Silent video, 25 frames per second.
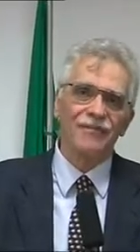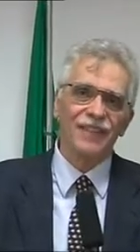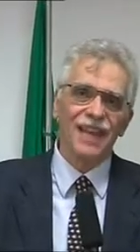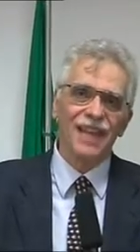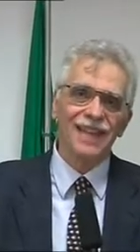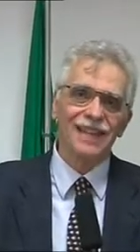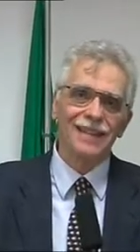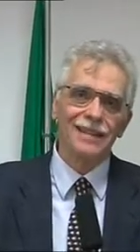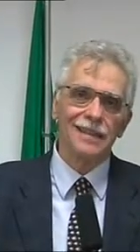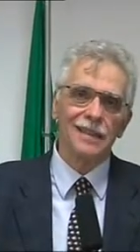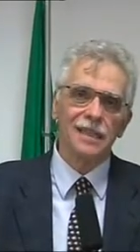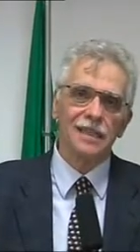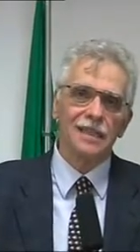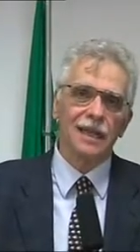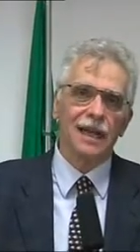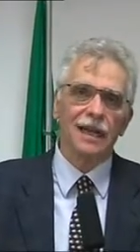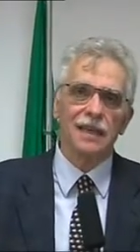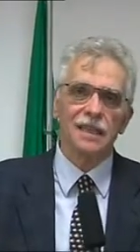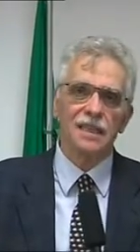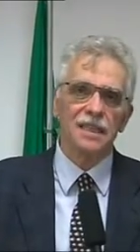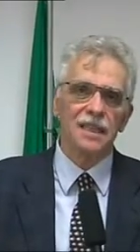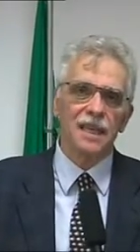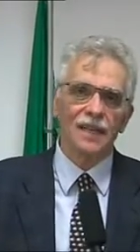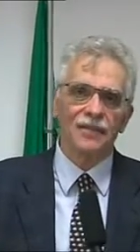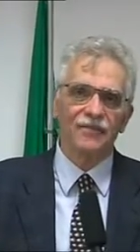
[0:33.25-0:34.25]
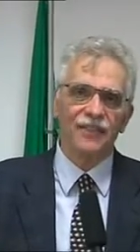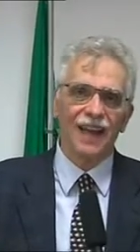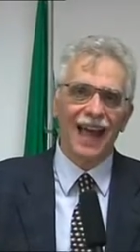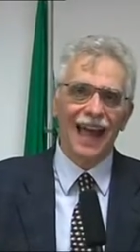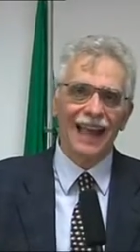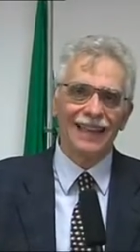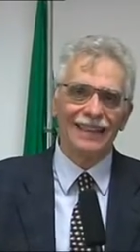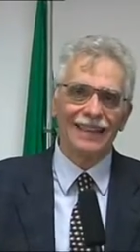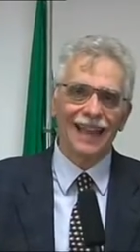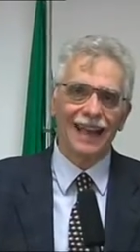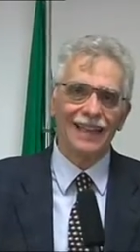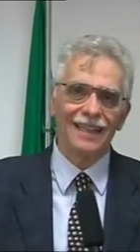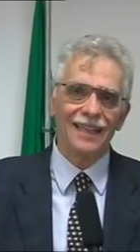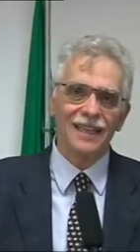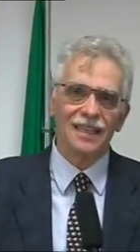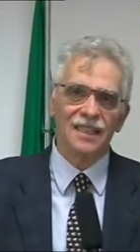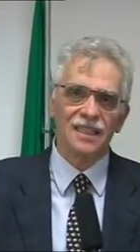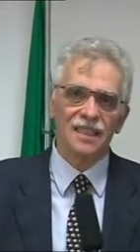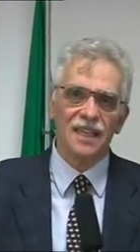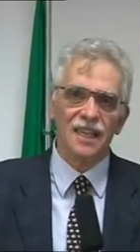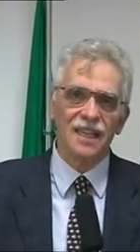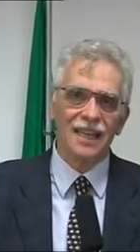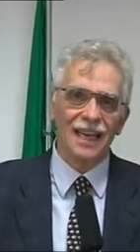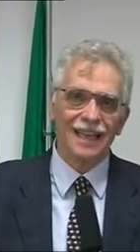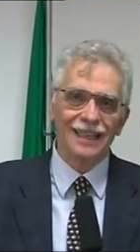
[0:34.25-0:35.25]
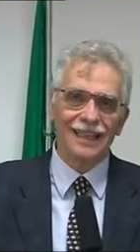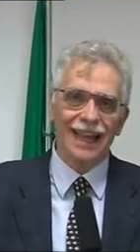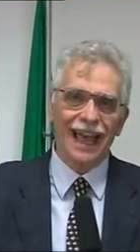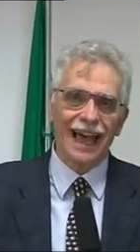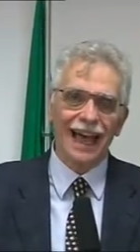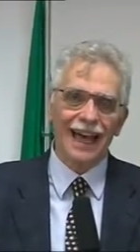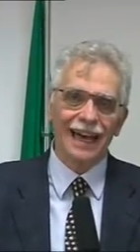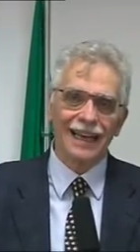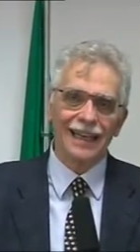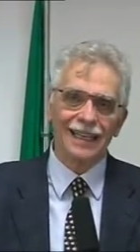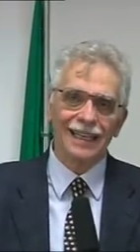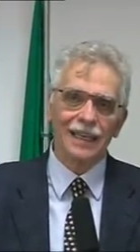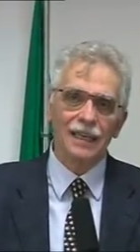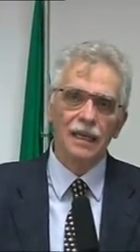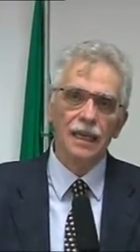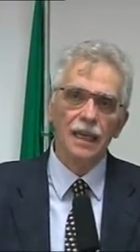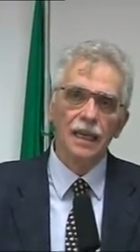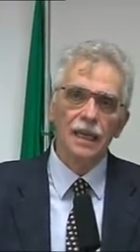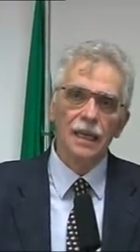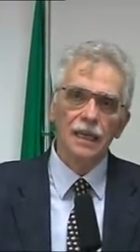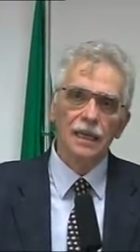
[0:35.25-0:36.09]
vendita riservata agli assegnatari